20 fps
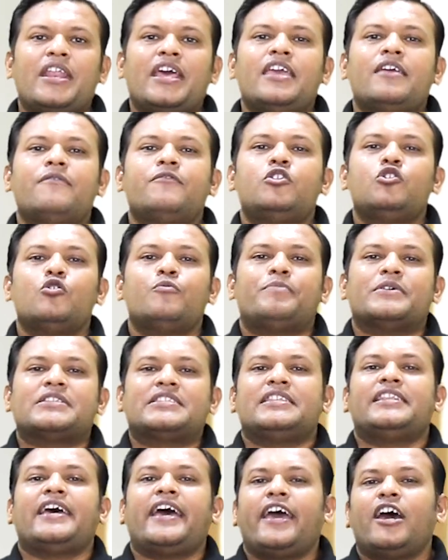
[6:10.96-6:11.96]
मेरा ये वीडियो
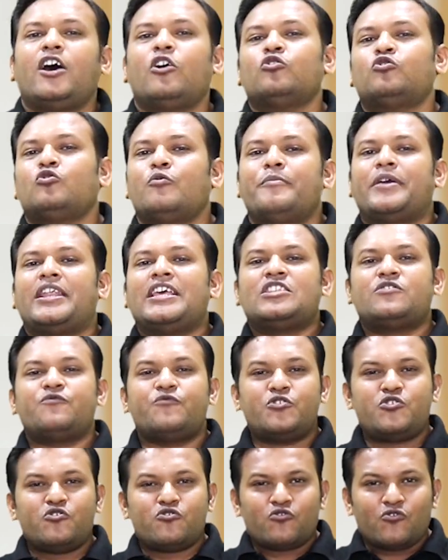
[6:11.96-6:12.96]
पसंद आया हो तो मेरे इस
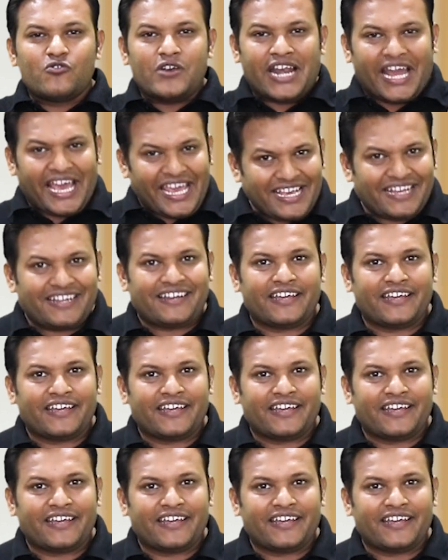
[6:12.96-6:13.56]
वीडियो को लाइक